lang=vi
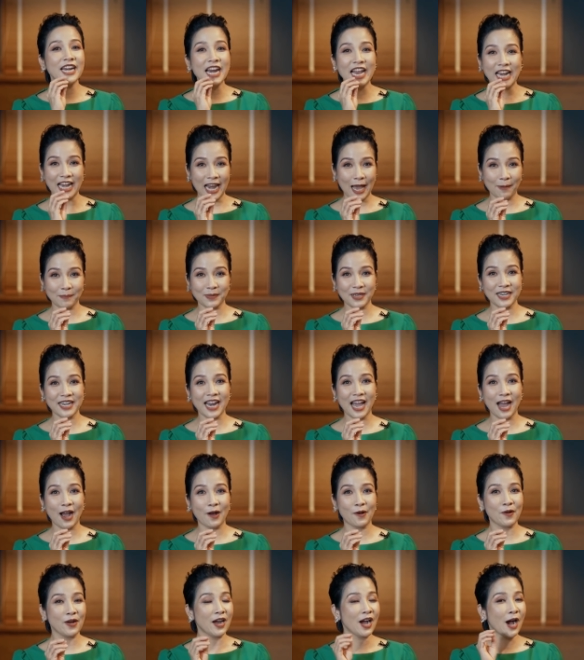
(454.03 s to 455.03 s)
để làm thế
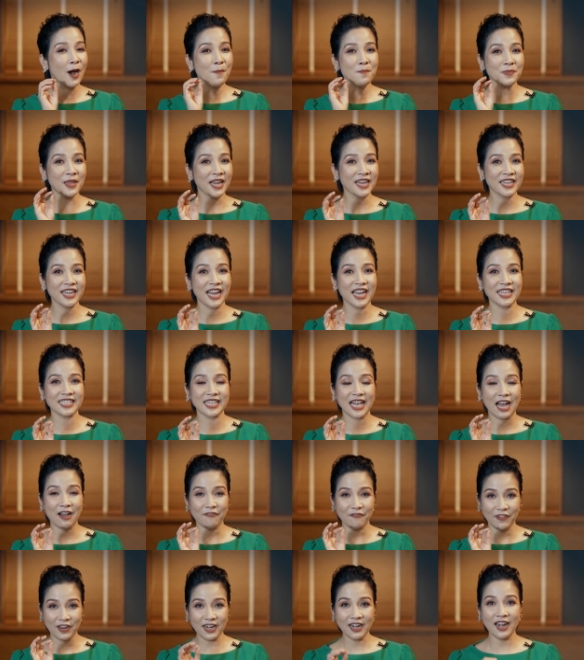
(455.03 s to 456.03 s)
nào âm thanh nghe
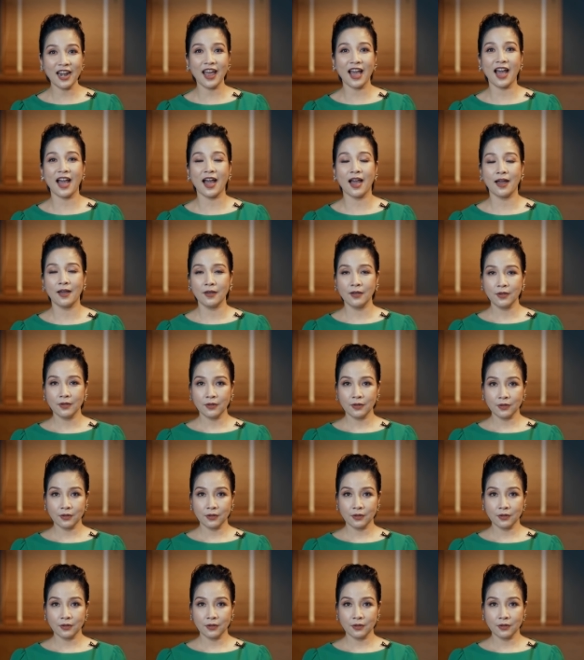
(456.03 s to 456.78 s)
ra vẫn là